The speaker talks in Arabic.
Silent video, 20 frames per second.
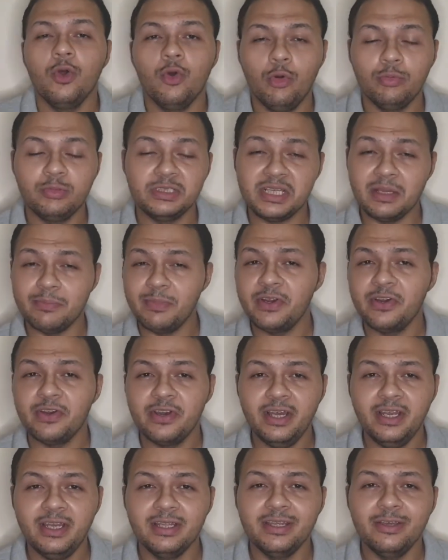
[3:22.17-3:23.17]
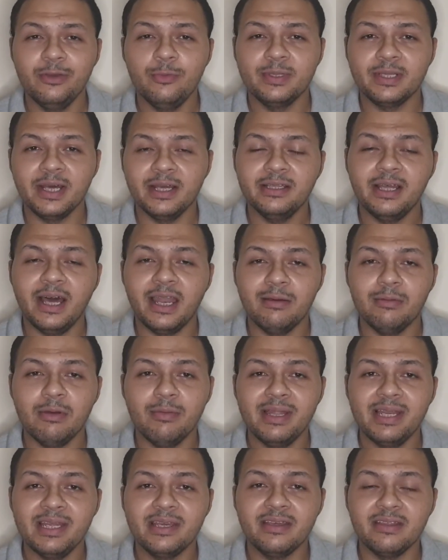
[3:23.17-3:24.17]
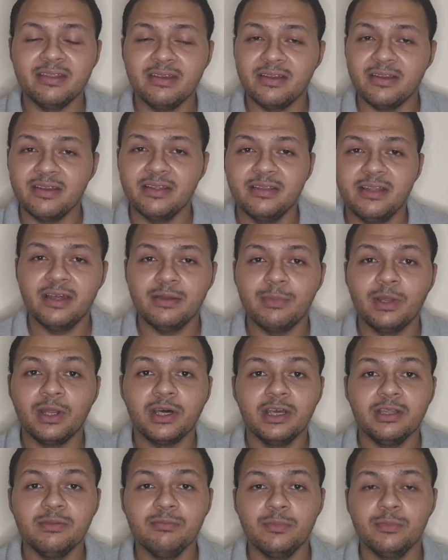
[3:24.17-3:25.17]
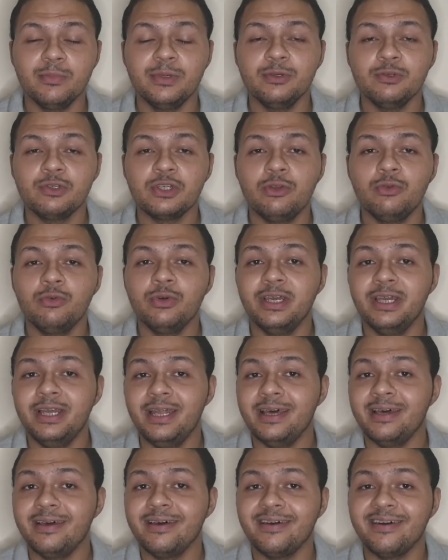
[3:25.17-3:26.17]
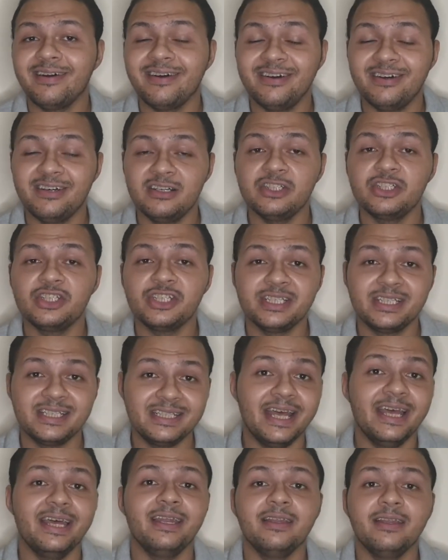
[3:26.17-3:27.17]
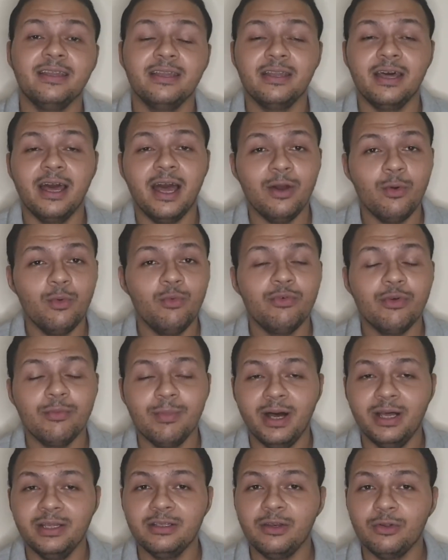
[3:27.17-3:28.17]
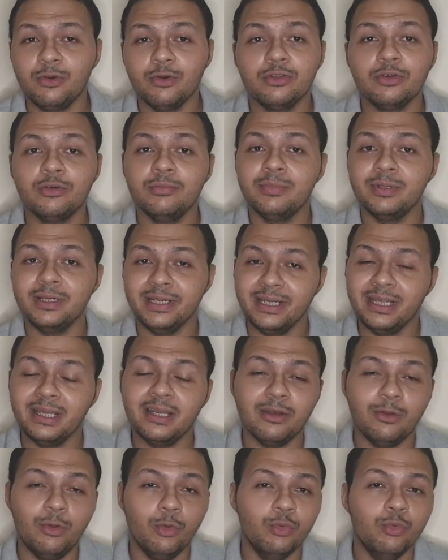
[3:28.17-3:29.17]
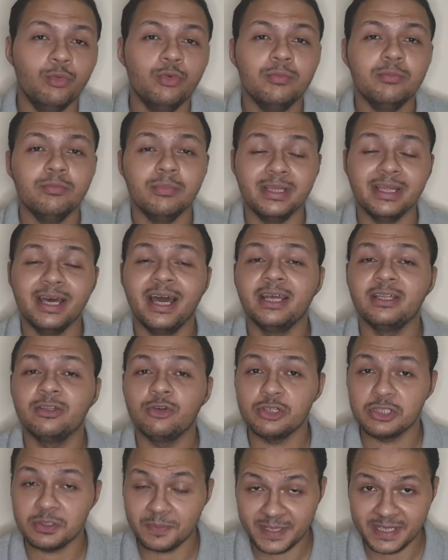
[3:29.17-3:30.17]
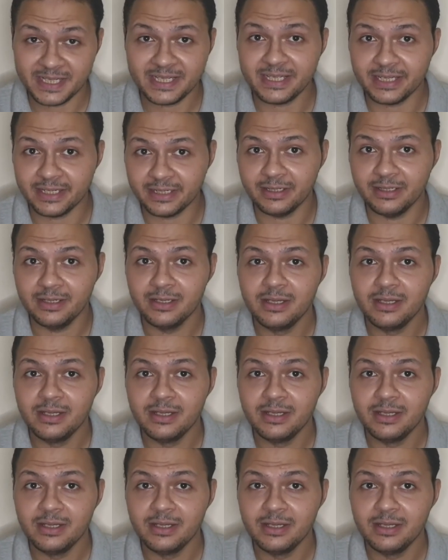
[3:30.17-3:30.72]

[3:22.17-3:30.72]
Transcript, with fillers: وبتستمر الرحله دي وبتعدي على ممالك كتيره جدا ما لغايه ما بيوصلوا الى قرجستان او في بعض الكتب الى الحدود بتاعه اوزبكستان